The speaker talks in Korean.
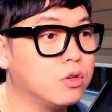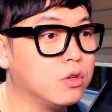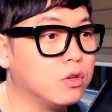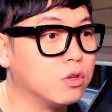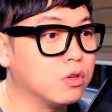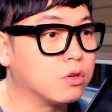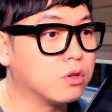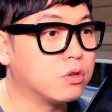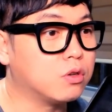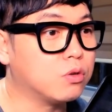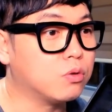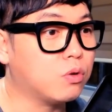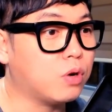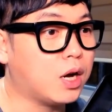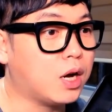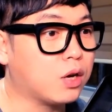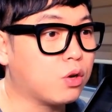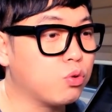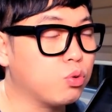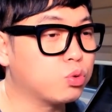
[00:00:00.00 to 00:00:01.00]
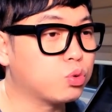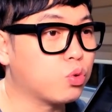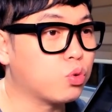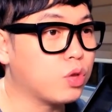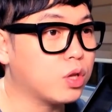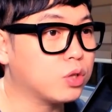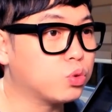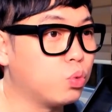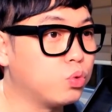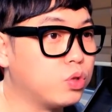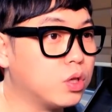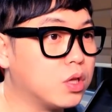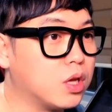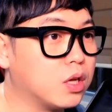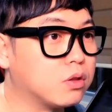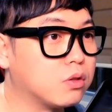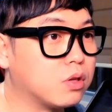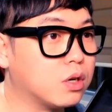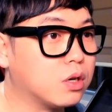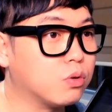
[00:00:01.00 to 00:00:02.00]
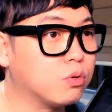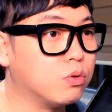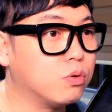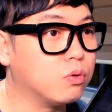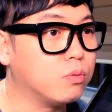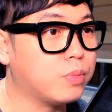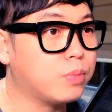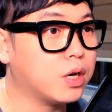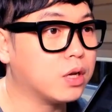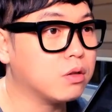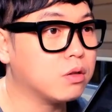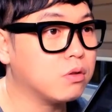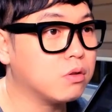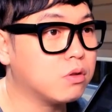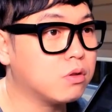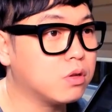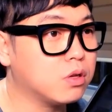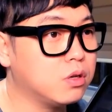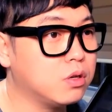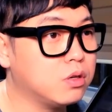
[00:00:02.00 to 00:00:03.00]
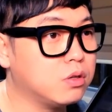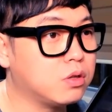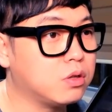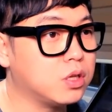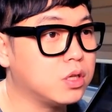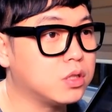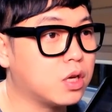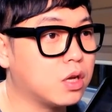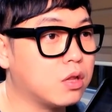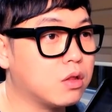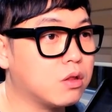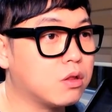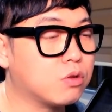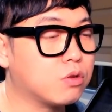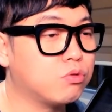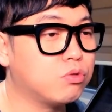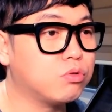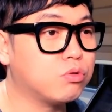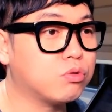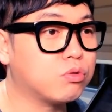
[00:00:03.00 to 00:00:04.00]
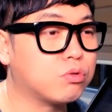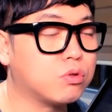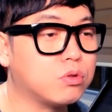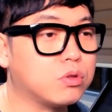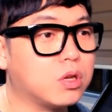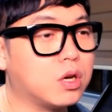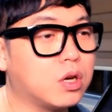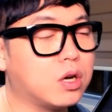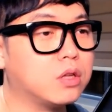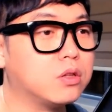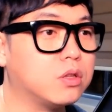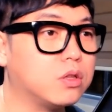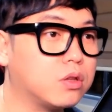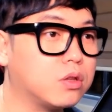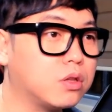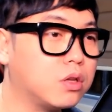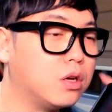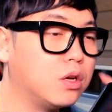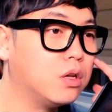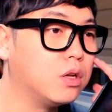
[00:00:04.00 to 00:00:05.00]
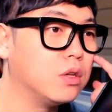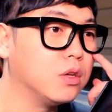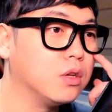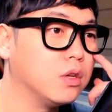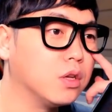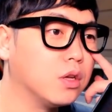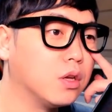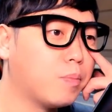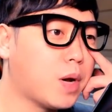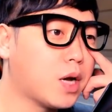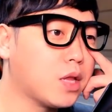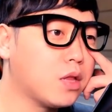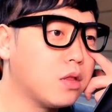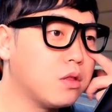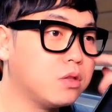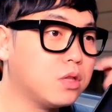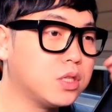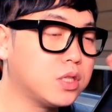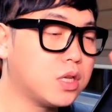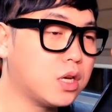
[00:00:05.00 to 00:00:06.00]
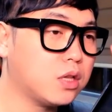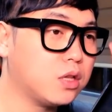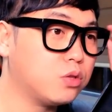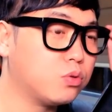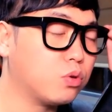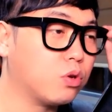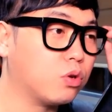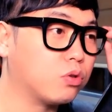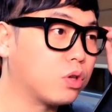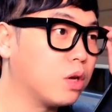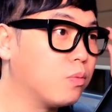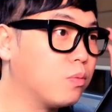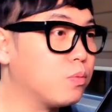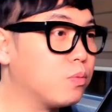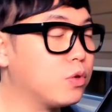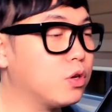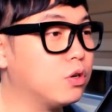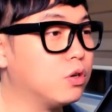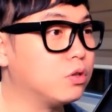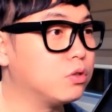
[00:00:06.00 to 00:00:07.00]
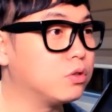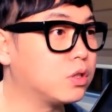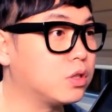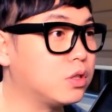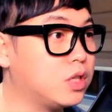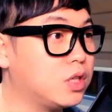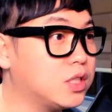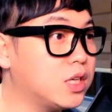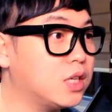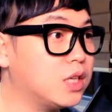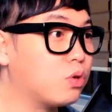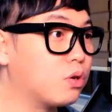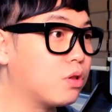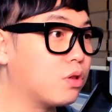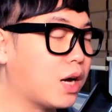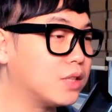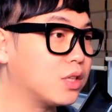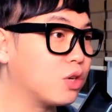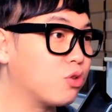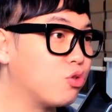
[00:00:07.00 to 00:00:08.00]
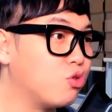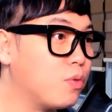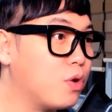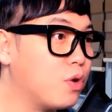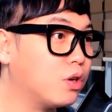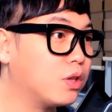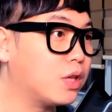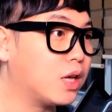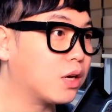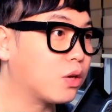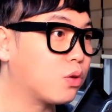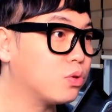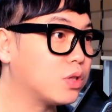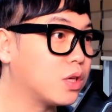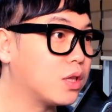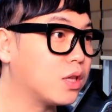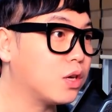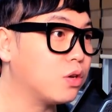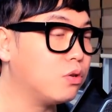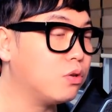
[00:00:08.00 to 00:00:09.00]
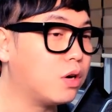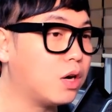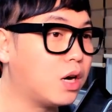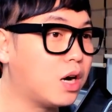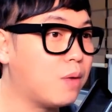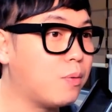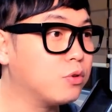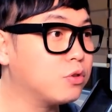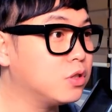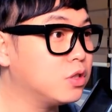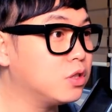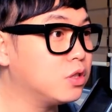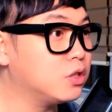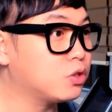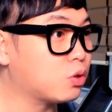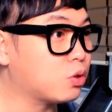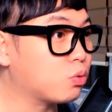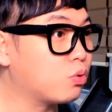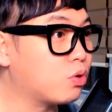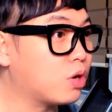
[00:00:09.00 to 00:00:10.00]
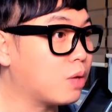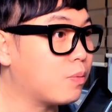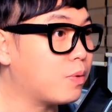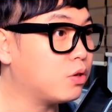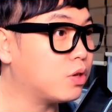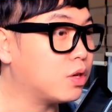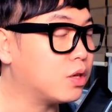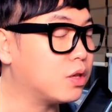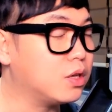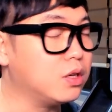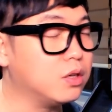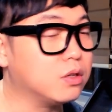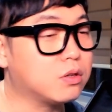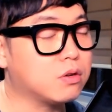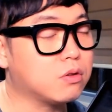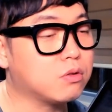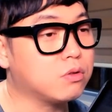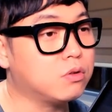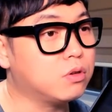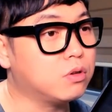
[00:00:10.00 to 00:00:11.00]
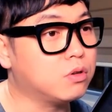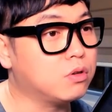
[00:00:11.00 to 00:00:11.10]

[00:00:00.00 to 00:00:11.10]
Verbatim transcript: 그리고 학교도 존나 좋은 데 나왔더라고 파슨스 디자인 디자인 스쿨을 나왔는데 파슨스 디자인 이쪽이 어떻게 보면 그 디자인 쪽에서 가장 유명한 학교잖아요. 하버드 정도 레벨 되나? 그래서